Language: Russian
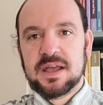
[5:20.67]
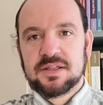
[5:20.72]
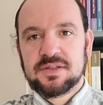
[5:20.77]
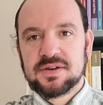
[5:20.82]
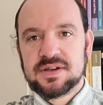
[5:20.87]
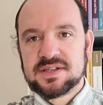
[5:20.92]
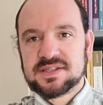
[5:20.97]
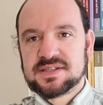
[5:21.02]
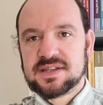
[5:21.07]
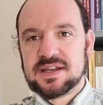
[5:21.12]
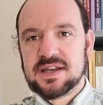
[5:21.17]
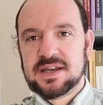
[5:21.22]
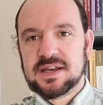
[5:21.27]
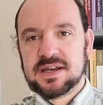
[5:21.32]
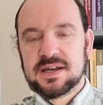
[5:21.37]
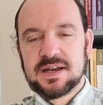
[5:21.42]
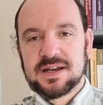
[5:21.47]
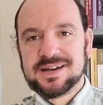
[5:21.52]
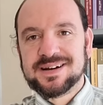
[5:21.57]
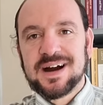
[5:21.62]
То есть
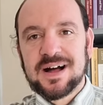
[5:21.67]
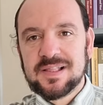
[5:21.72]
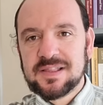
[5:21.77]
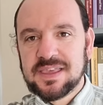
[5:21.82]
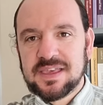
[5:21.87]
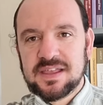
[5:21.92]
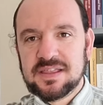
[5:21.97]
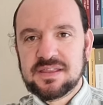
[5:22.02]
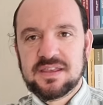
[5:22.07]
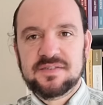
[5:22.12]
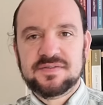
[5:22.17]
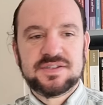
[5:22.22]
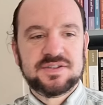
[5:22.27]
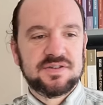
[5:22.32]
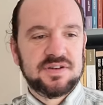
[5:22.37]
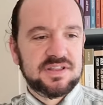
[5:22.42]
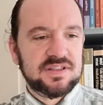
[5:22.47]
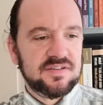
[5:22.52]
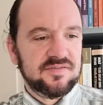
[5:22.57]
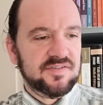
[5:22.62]
э, Галкин и
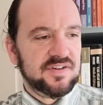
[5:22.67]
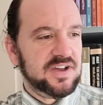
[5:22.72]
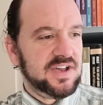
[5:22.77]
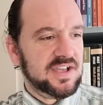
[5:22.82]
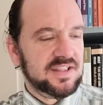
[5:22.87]
все этого,